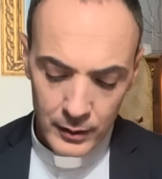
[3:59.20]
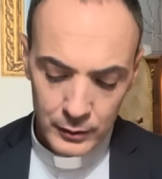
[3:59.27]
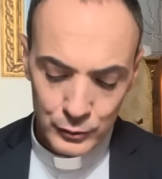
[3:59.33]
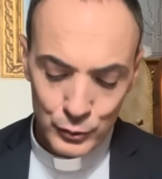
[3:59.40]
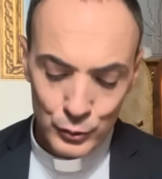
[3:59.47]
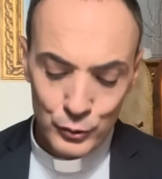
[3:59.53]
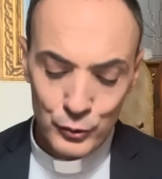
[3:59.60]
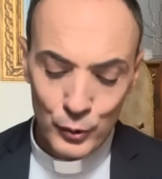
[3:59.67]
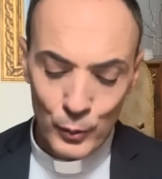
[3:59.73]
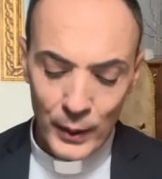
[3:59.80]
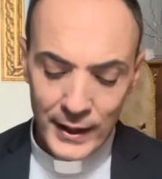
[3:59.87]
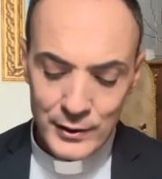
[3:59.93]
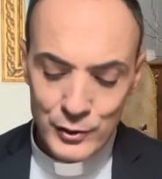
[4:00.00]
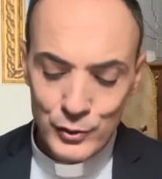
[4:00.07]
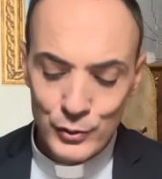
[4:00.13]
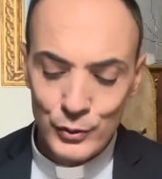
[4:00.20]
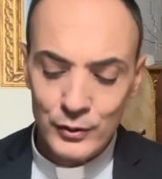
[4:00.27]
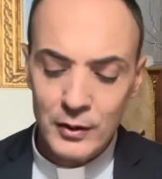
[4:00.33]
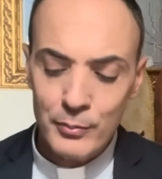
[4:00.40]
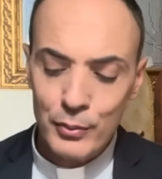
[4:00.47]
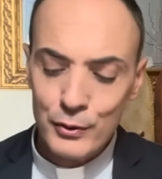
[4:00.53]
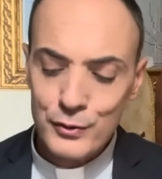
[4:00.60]
Tutto questo
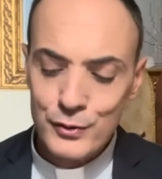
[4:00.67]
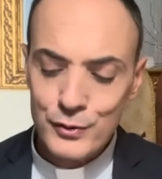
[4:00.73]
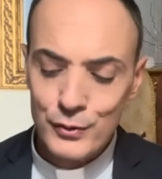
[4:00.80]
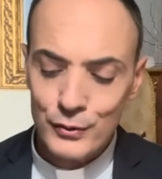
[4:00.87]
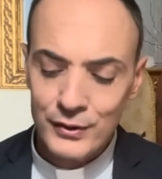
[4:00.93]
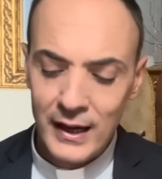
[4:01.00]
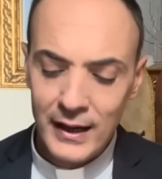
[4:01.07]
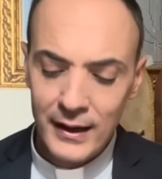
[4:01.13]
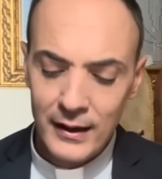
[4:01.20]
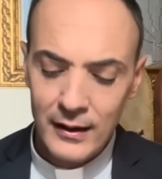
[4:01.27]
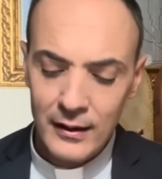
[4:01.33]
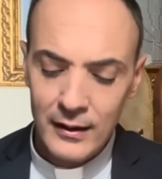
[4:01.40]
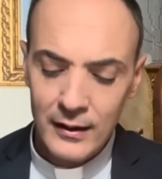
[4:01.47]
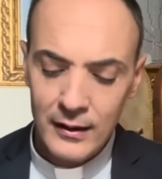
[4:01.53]
ti posso dare